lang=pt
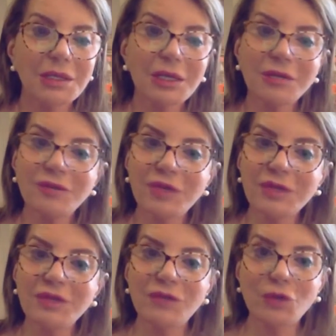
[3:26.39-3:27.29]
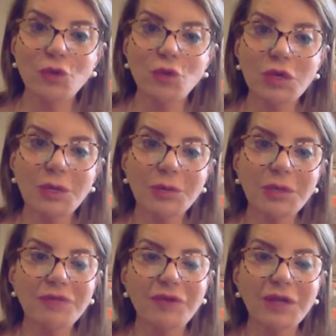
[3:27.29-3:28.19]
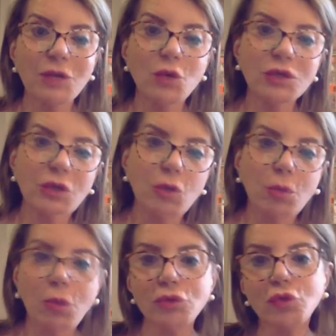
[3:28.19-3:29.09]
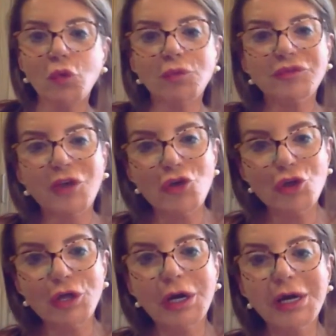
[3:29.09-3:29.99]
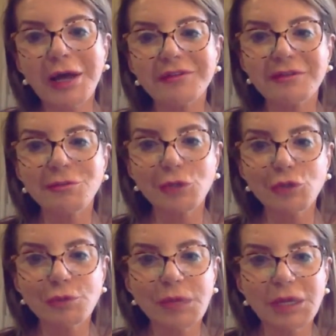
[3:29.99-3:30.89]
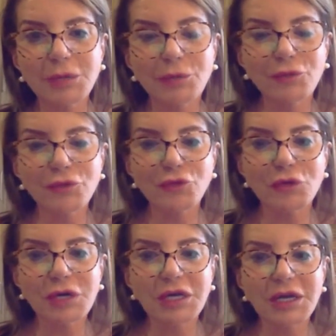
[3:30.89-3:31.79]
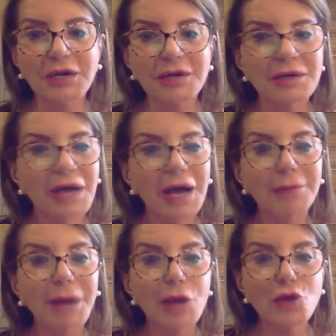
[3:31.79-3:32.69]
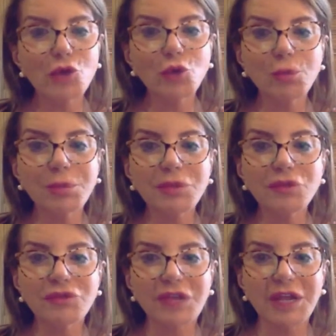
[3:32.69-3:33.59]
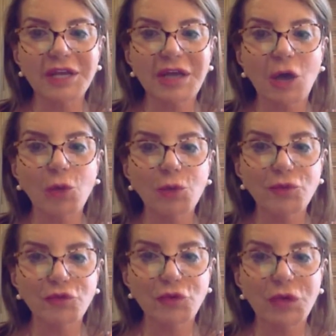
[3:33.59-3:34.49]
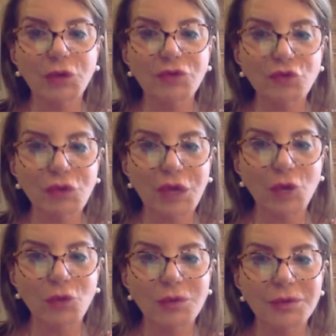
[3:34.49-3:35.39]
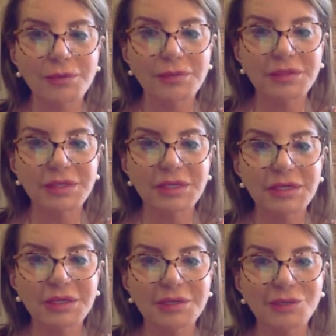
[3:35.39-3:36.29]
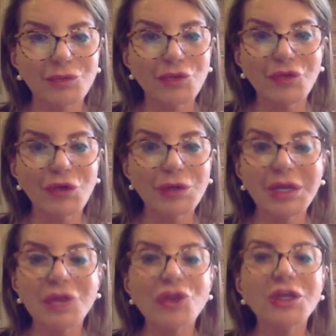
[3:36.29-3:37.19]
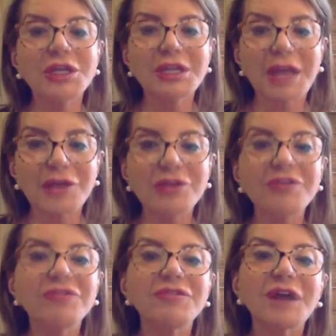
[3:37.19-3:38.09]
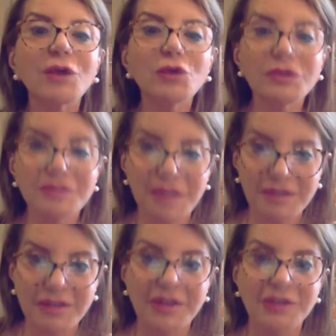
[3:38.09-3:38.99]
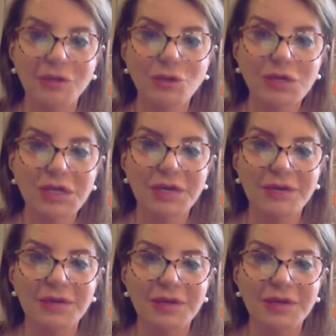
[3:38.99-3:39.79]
E ele devia ter vergonha, porque ele fala em cortar o ponto como se a gente ganhasse muito bem. O professor ganha abaixo do piso salarial profissional nacional. Né? Não tiver nem a dignidade de valorizar essa categoria.